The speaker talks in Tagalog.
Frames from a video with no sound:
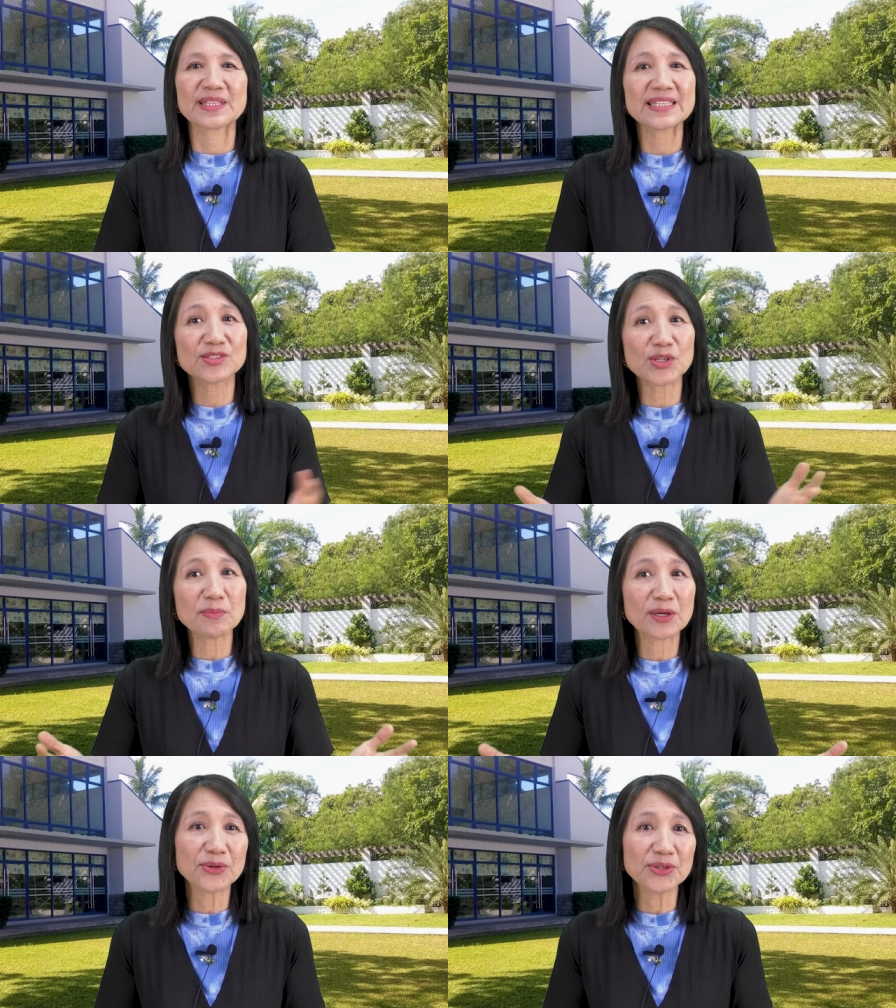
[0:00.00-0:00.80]

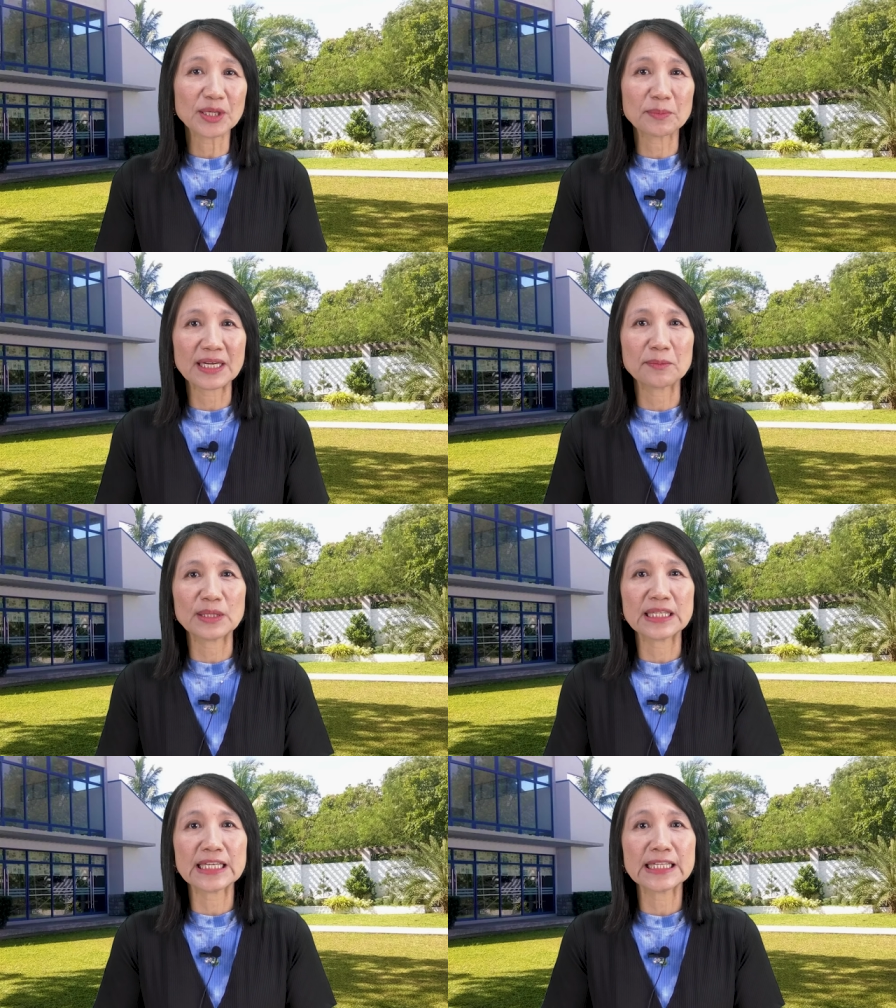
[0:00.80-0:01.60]
Nag-dream ako na
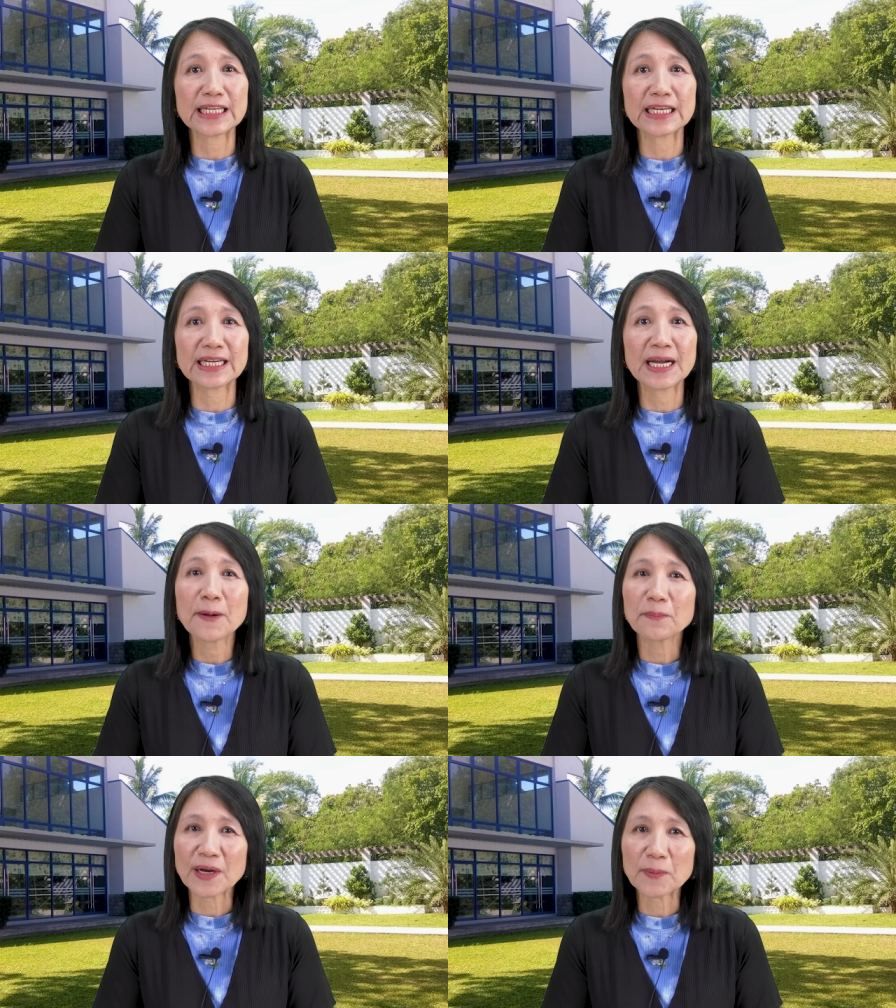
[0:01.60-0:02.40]
makabili ng uh,
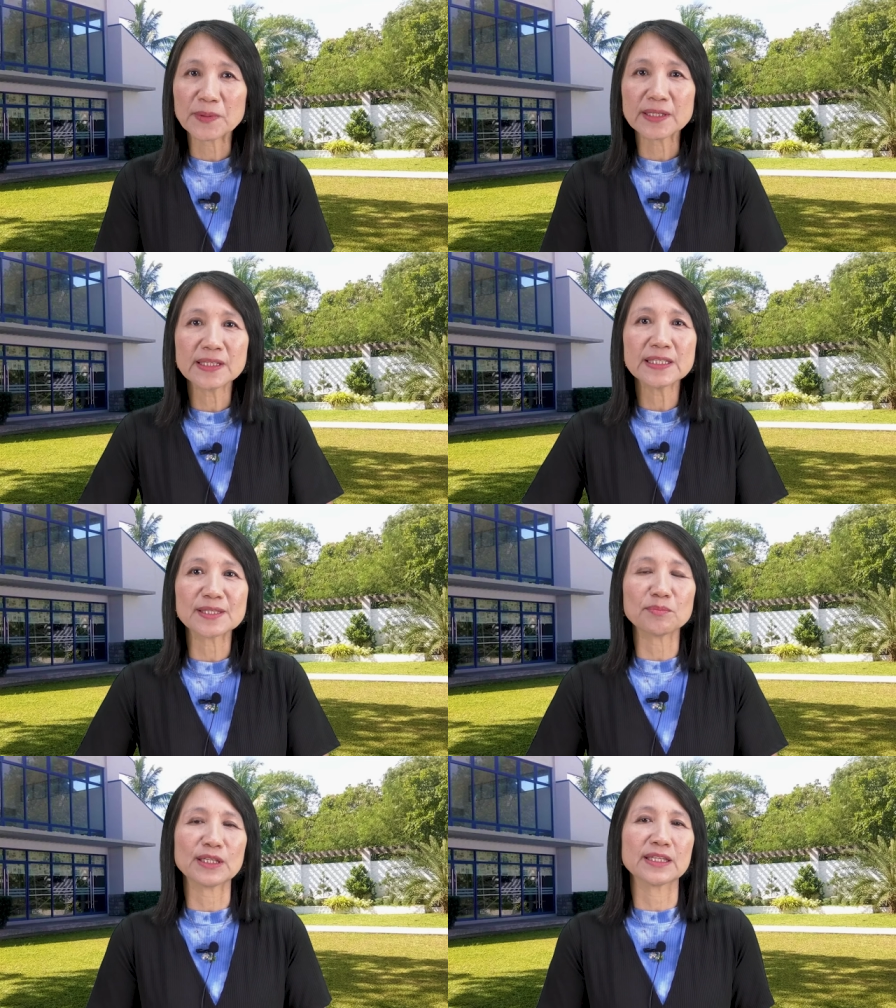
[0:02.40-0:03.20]
property
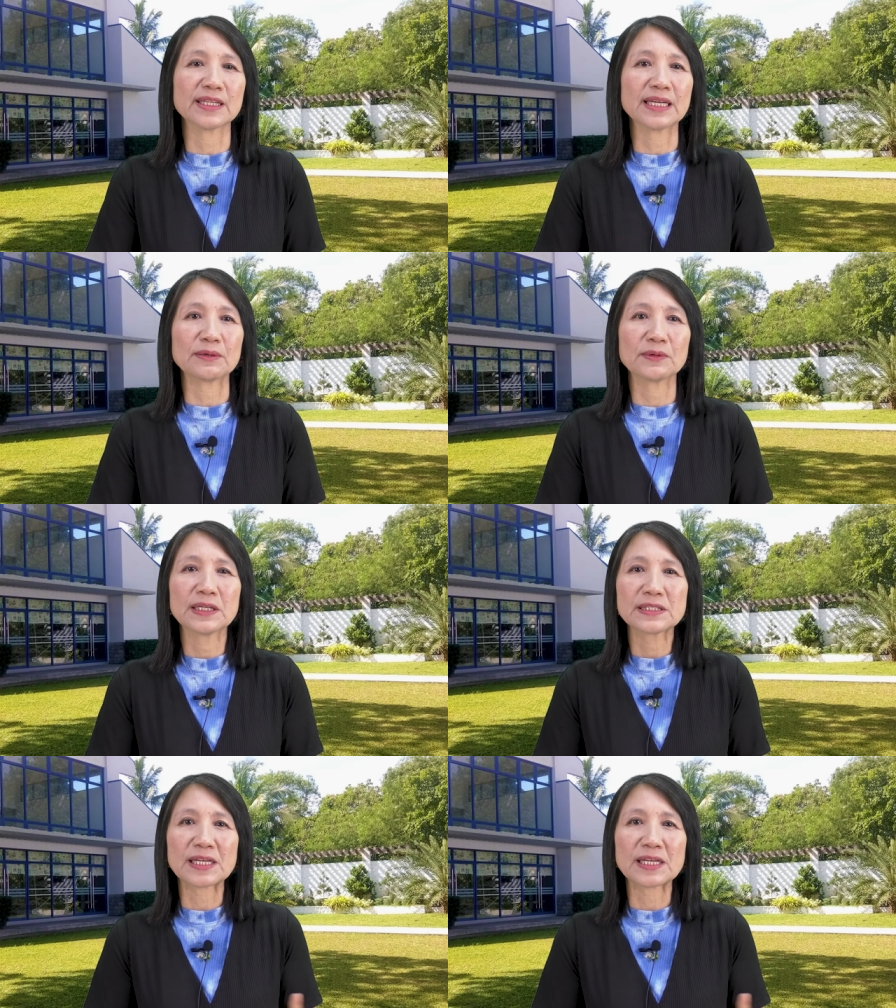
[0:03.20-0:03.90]
sa Mindanao.